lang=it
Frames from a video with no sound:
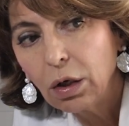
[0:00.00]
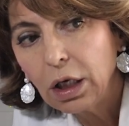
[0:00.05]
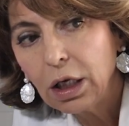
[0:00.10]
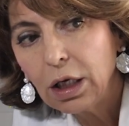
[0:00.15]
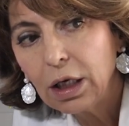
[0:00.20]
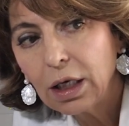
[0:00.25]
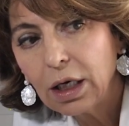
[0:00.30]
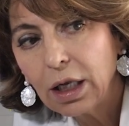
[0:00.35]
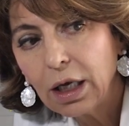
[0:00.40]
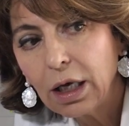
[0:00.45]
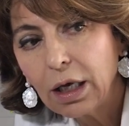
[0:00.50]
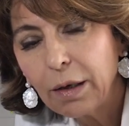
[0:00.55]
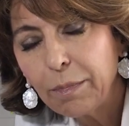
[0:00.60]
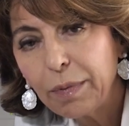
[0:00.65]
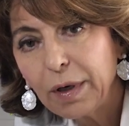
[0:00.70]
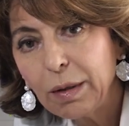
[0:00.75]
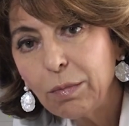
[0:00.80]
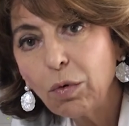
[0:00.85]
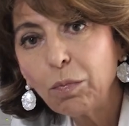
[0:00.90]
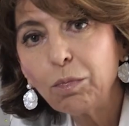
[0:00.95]

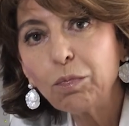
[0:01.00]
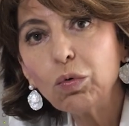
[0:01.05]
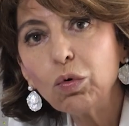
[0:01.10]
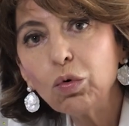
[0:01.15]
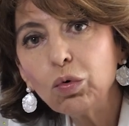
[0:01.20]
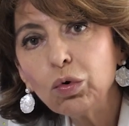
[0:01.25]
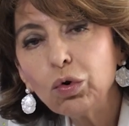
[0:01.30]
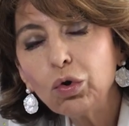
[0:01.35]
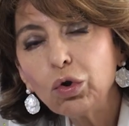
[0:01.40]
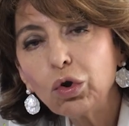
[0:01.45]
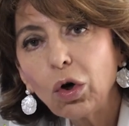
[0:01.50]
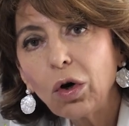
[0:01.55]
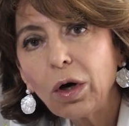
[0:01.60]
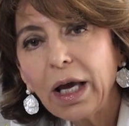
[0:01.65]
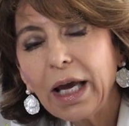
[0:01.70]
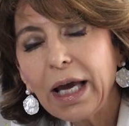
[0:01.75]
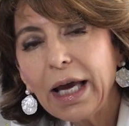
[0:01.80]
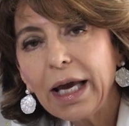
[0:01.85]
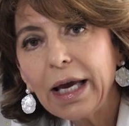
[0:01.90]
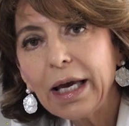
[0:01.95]
Il primo punto
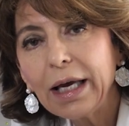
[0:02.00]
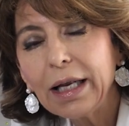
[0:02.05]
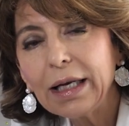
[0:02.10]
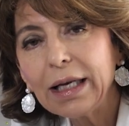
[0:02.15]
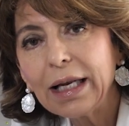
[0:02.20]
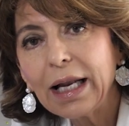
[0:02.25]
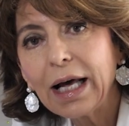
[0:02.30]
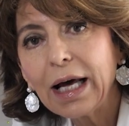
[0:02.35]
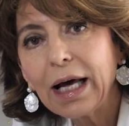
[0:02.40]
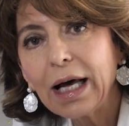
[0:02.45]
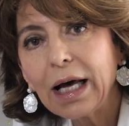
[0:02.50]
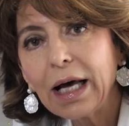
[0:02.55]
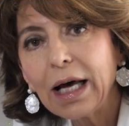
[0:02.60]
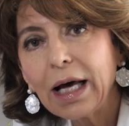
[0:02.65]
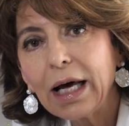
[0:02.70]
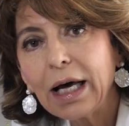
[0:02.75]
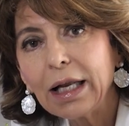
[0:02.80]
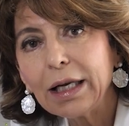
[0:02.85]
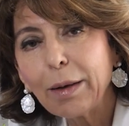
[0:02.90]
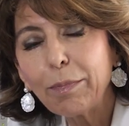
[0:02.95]
è
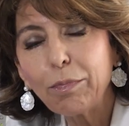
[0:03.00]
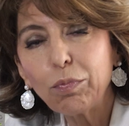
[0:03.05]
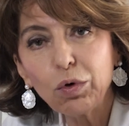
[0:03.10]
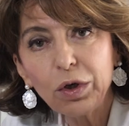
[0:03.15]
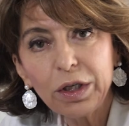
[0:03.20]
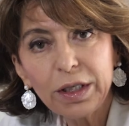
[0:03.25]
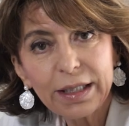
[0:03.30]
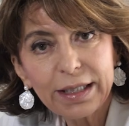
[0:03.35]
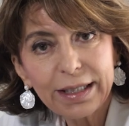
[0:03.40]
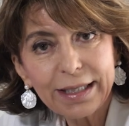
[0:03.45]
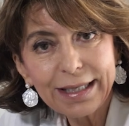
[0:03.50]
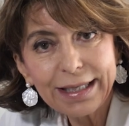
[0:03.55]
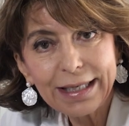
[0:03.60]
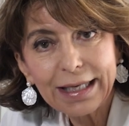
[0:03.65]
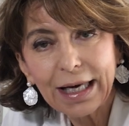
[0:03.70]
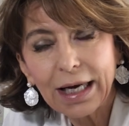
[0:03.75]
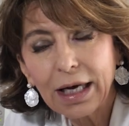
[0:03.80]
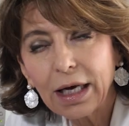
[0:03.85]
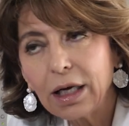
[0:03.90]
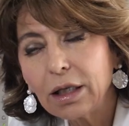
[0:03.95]
la, la
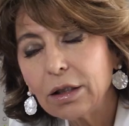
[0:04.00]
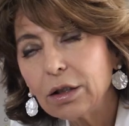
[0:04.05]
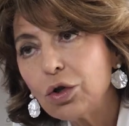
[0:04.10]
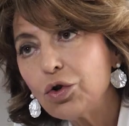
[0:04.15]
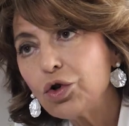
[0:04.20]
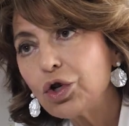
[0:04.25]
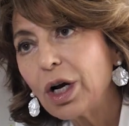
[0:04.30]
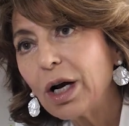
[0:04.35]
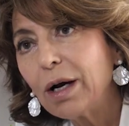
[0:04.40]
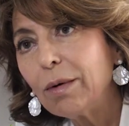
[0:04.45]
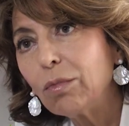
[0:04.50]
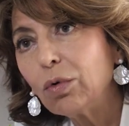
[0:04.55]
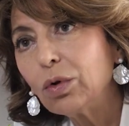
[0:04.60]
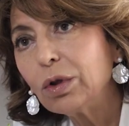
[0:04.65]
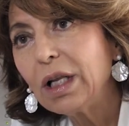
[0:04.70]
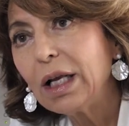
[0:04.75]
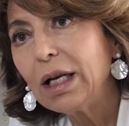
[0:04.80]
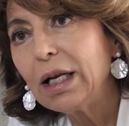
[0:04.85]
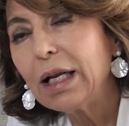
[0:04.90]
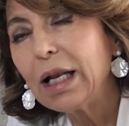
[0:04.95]
pulizia
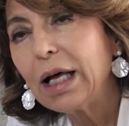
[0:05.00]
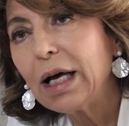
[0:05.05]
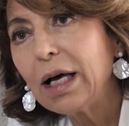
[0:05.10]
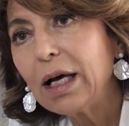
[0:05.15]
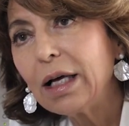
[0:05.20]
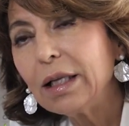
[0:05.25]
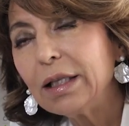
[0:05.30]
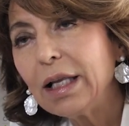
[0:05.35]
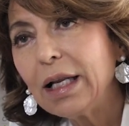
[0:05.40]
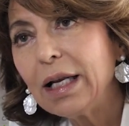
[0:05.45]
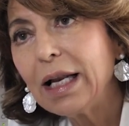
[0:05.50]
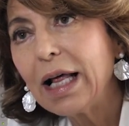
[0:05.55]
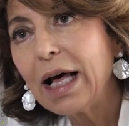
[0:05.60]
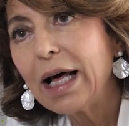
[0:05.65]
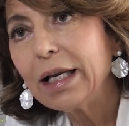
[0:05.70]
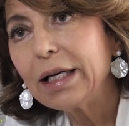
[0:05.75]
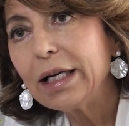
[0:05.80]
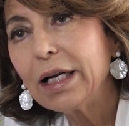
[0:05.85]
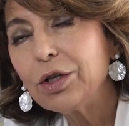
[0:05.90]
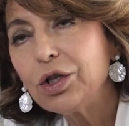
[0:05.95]
diciamo,
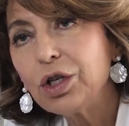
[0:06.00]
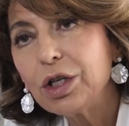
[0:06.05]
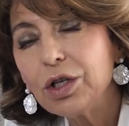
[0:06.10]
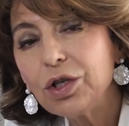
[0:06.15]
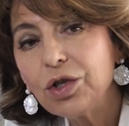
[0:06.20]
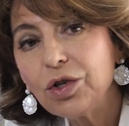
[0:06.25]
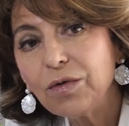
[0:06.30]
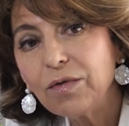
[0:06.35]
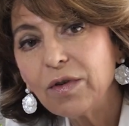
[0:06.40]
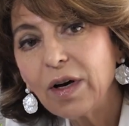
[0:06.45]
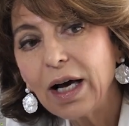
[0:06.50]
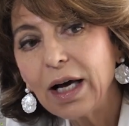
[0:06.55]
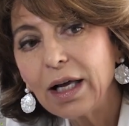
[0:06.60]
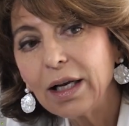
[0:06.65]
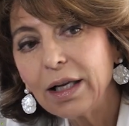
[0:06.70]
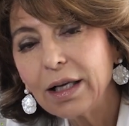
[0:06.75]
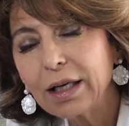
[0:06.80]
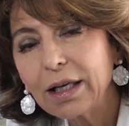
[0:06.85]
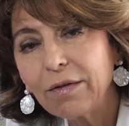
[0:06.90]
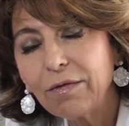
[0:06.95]
dell'area
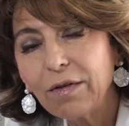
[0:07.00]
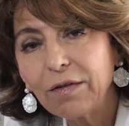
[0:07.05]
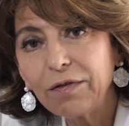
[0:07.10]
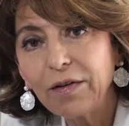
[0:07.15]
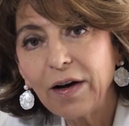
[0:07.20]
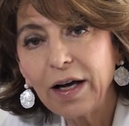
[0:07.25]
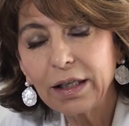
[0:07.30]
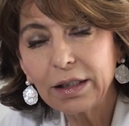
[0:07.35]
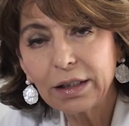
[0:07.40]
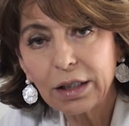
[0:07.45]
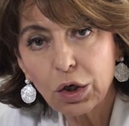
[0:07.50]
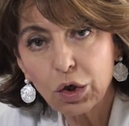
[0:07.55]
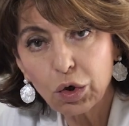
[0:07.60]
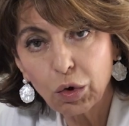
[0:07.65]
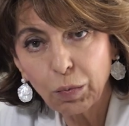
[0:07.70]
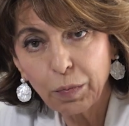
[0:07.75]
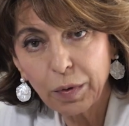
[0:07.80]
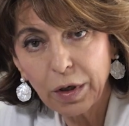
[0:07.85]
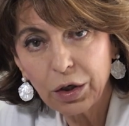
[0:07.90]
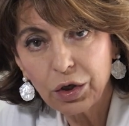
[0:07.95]
gengivale che va fatta
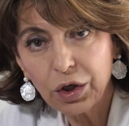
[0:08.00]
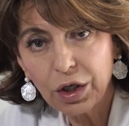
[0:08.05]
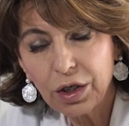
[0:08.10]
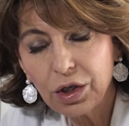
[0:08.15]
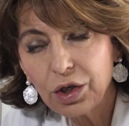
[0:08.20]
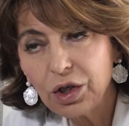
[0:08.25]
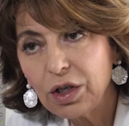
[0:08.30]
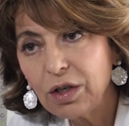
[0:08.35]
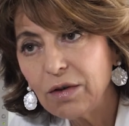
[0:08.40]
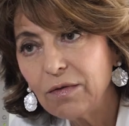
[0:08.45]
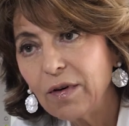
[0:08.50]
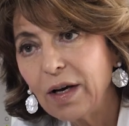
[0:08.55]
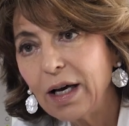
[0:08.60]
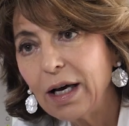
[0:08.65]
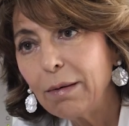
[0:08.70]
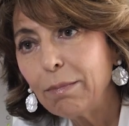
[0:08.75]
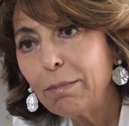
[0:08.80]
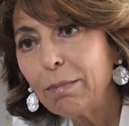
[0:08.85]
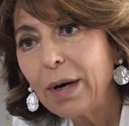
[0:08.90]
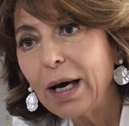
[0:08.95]
sopra
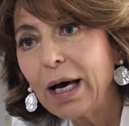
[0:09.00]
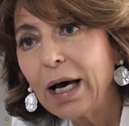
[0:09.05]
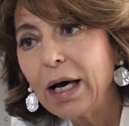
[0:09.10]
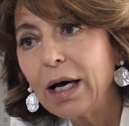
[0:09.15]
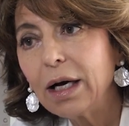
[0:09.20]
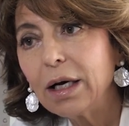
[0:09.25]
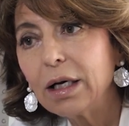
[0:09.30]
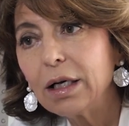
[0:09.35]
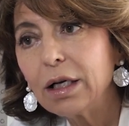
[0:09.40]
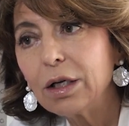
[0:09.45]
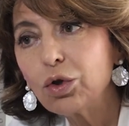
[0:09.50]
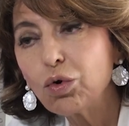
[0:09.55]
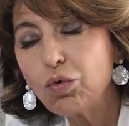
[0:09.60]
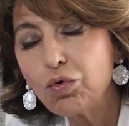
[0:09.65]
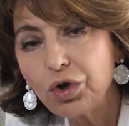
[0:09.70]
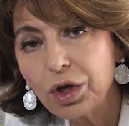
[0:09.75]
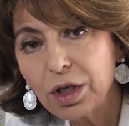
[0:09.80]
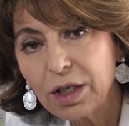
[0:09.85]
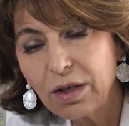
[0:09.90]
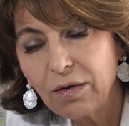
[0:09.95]
gengiva ma eh,
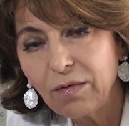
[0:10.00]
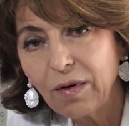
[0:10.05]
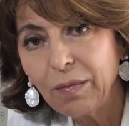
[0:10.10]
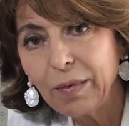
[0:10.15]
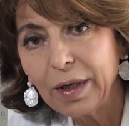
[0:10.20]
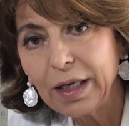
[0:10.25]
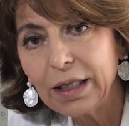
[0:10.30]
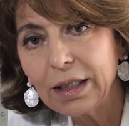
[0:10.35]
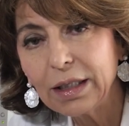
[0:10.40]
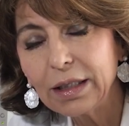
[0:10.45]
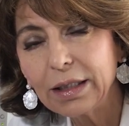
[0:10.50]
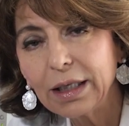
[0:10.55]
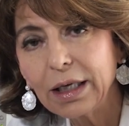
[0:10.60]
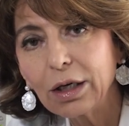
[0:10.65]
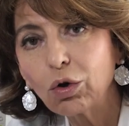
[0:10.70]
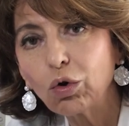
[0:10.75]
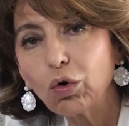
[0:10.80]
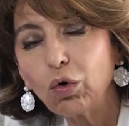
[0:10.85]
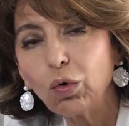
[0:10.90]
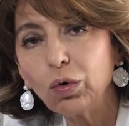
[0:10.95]

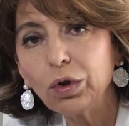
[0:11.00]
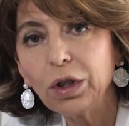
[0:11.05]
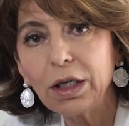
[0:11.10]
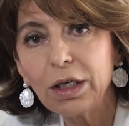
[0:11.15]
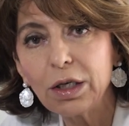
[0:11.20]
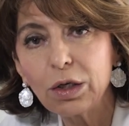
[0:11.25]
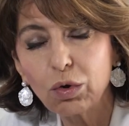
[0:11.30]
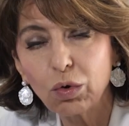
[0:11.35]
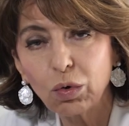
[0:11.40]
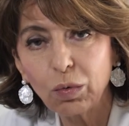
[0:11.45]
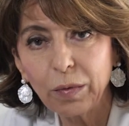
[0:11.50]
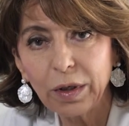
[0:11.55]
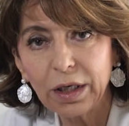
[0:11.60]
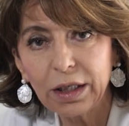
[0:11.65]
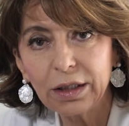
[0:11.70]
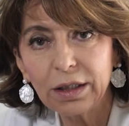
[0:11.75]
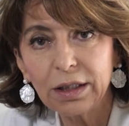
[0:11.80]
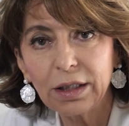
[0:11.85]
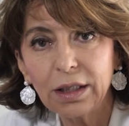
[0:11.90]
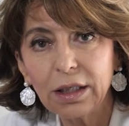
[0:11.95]
successivamente con degli
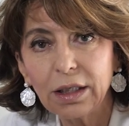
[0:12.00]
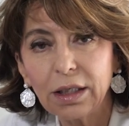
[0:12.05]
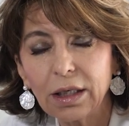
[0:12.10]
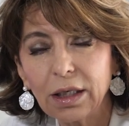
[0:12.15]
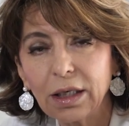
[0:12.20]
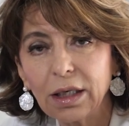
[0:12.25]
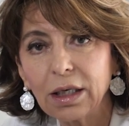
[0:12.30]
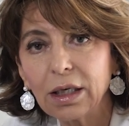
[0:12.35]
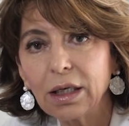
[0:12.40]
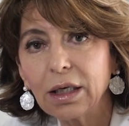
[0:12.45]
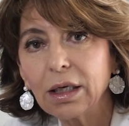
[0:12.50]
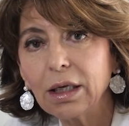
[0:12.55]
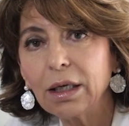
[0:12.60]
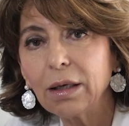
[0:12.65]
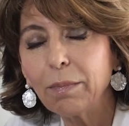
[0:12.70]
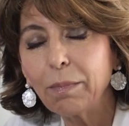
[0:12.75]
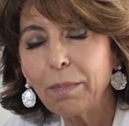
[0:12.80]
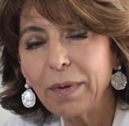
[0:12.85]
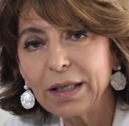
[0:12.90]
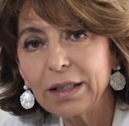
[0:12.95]
strumenti
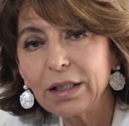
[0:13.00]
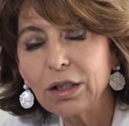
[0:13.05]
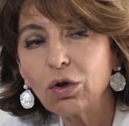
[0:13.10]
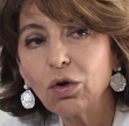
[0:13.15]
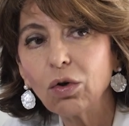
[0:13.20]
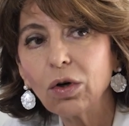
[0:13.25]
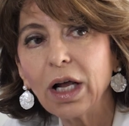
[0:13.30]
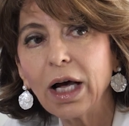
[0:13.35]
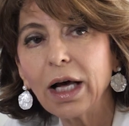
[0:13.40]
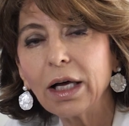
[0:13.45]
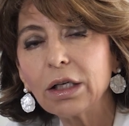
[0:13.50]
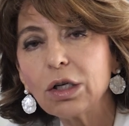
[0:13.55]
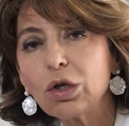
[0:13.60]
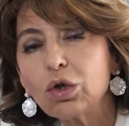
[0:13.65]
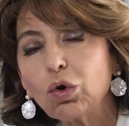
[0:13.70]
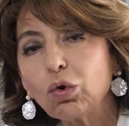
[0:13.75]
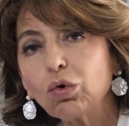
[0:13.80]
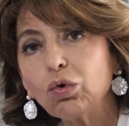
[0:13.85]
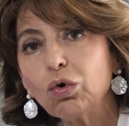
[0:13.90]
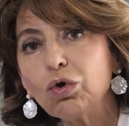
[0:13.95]
eh, particolari
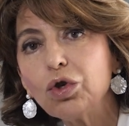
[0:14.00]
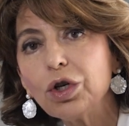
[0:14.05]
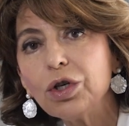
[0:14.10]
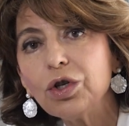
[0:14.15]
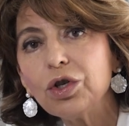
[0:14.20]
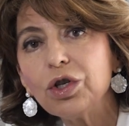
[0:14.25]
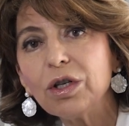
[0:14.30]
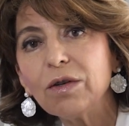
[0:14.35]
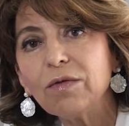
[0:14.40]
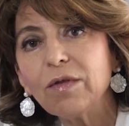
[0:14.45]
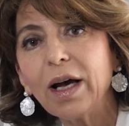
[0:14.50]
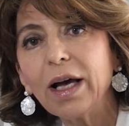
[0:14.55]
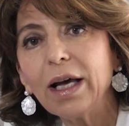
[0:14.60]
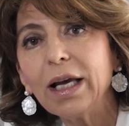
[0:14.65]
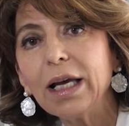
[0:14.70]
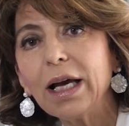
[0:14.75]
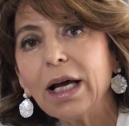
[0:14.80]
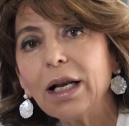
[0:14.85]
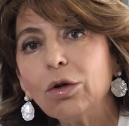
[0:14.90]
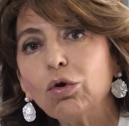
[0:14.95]
sotto
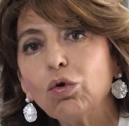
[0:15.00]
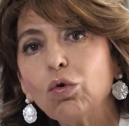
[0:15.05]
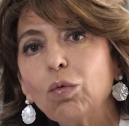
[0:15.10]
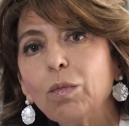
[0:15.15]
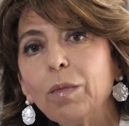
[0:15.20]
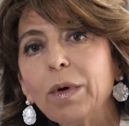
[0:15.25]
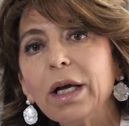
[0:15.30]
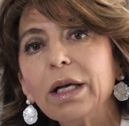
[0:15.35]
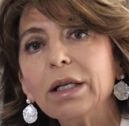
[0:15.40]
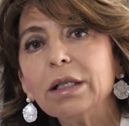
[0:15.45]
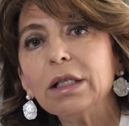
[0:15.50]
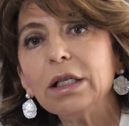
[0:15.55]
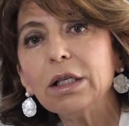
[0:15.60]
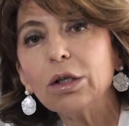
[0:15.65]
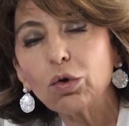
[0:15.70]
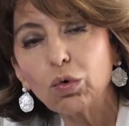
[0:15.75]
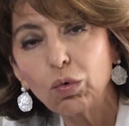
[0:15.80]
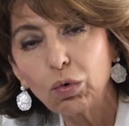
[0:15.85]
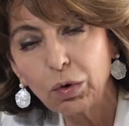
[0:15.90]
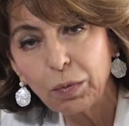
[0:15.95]
gengiva e al nome
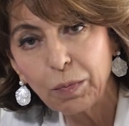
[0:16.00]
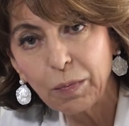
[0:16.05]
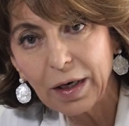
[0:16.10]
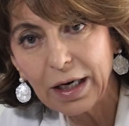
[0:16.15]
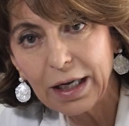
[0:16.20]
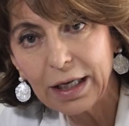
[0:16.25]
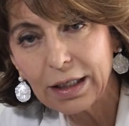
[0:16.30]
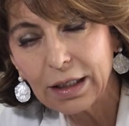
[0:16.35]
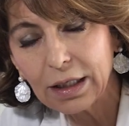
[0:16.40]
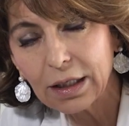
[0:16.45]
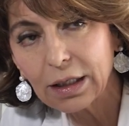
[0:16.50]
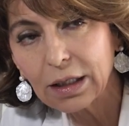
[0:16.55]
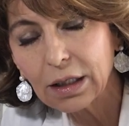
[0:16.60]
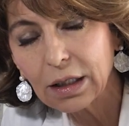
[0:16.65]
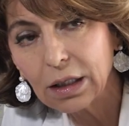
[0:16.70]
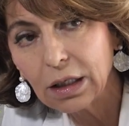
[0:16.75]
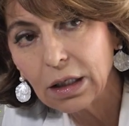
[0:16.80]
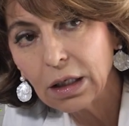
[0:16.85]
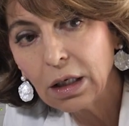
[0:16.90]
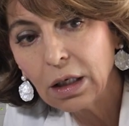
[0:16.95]
di root
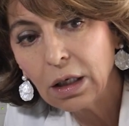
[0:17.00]
planing.